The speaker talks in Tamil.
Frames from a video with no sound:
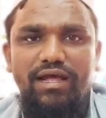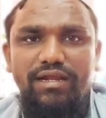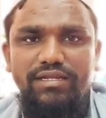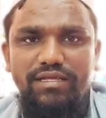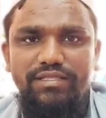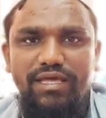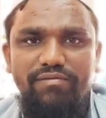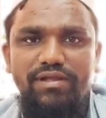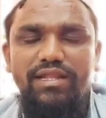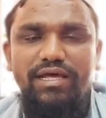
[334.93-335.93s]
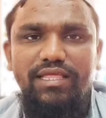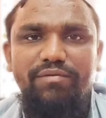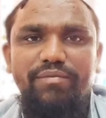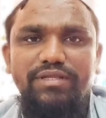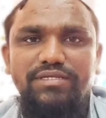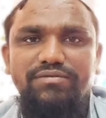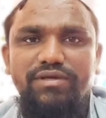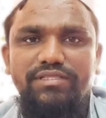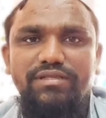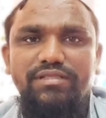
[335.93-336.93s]
அணிய தேவையில்லாத இமேஜஸ்
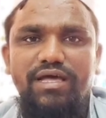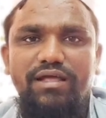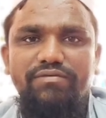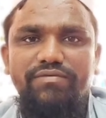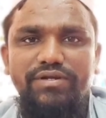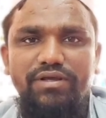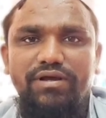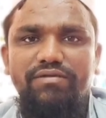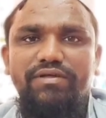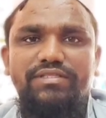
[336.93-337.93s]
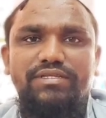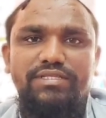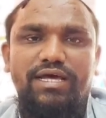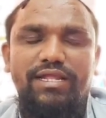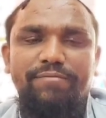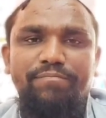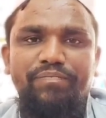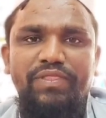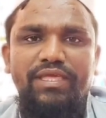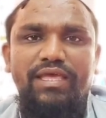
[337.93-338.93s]
வைத்திருந்தால் வீடியோக்கள் வைத்திருந்தால்
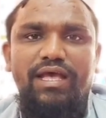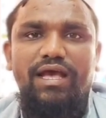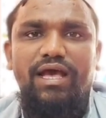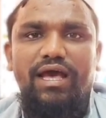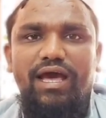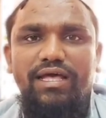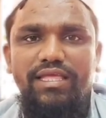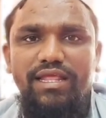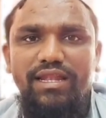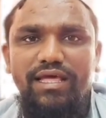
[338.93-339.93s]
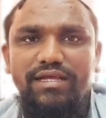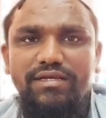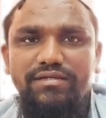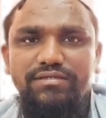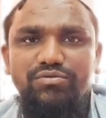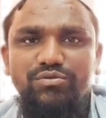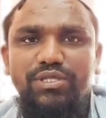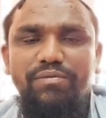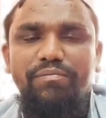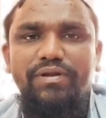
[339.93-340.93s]
அதையெல்லாம்
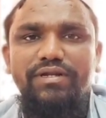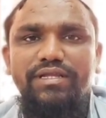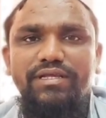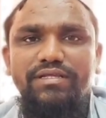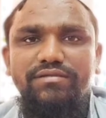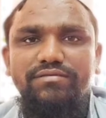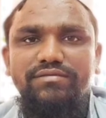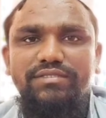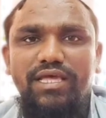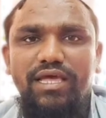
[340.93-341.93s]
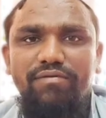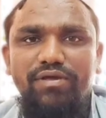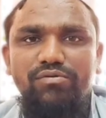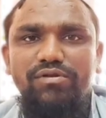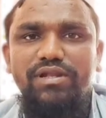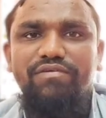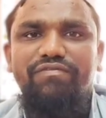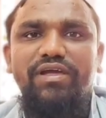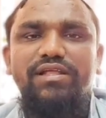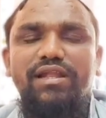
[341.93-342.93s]
சுத்தம் பண்ணி தேவையுள்ள
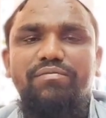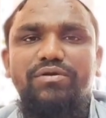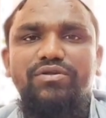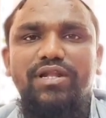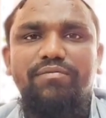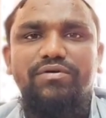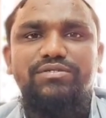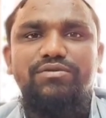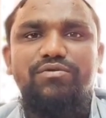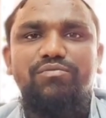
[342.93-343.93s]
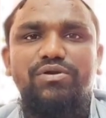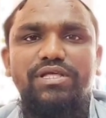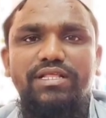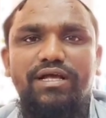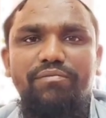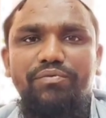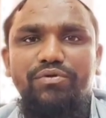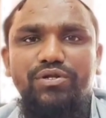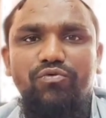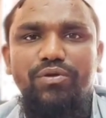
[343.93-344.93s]
ஃபைல்களை மட்டும் நாம் வச்சுருக்கும் பொழுது அந்த
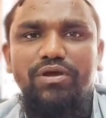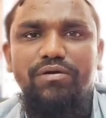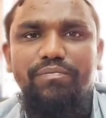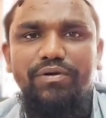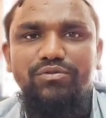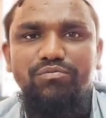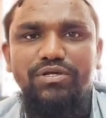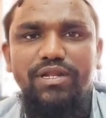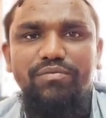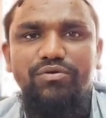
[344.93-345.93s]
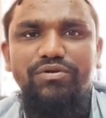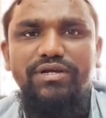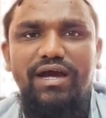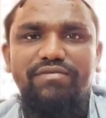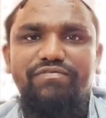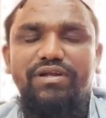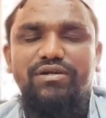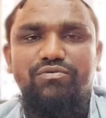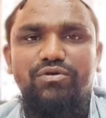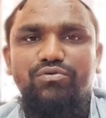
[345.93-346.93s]
கம்ப்யூட்டரை உபயோகப்படுத்தும் போது நமக்கு ஒரு
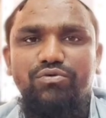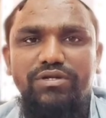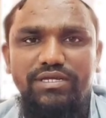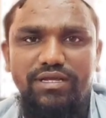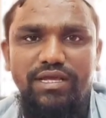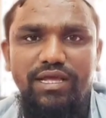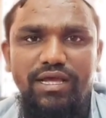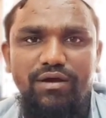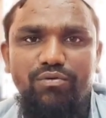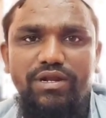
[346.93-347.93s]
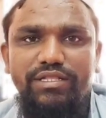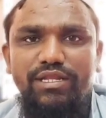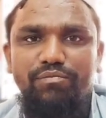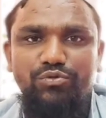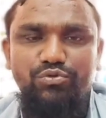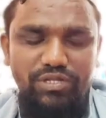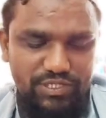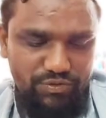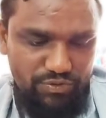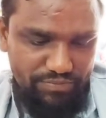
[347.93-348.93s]
கான்ஃபிடென்ட் வரும் ஒரு உள்ளத்தில்
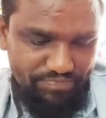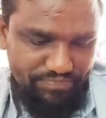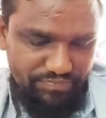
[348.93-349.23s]
புத்துணர்ச்சி வரும்